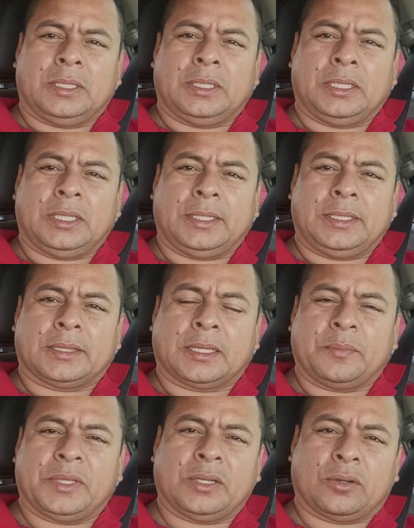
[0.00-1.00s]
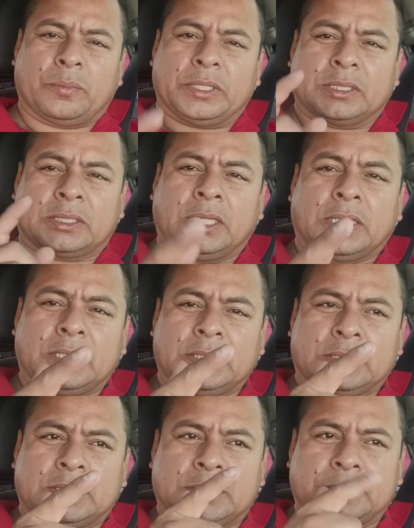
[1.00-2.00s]
Y también
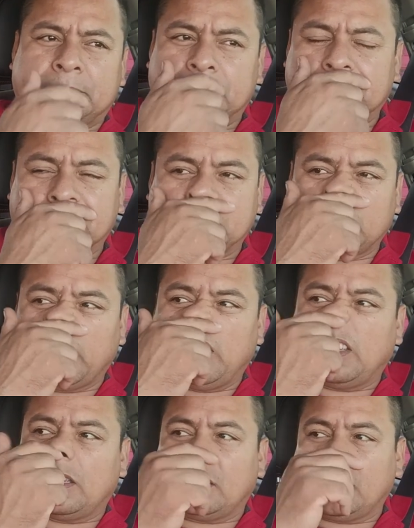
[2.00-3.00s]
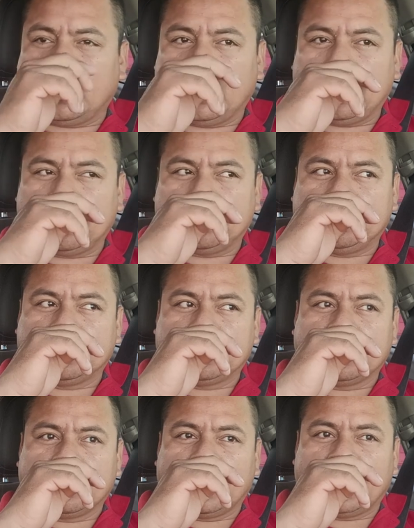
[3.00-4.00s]
comentarles eh,
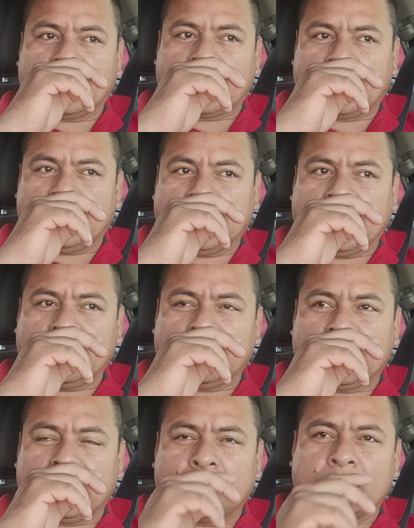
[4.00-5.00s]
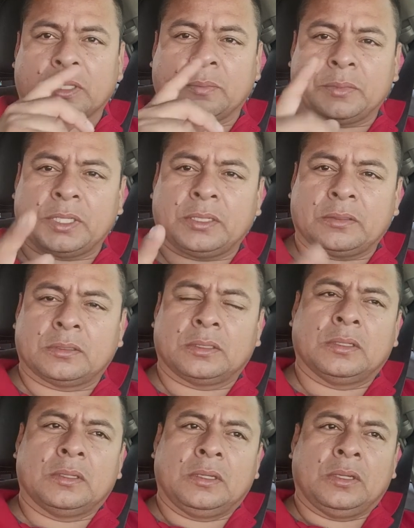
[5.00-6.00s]
de que ya nos llegó también
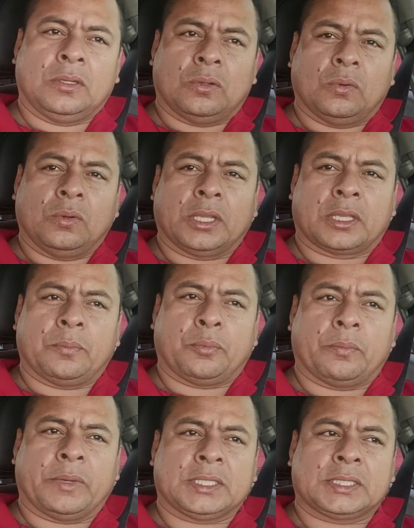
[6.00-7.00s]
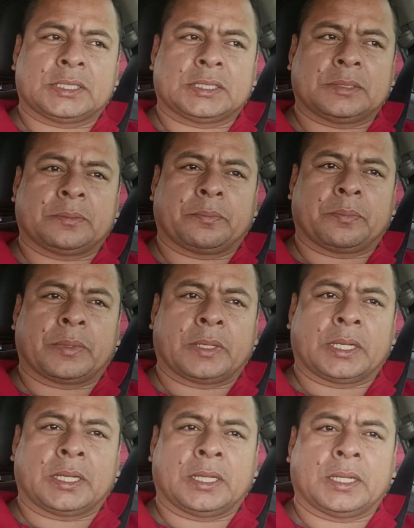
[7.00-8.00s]
un equipo más
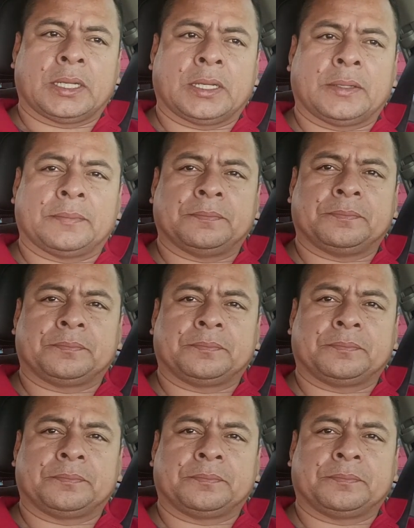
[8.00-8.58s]
para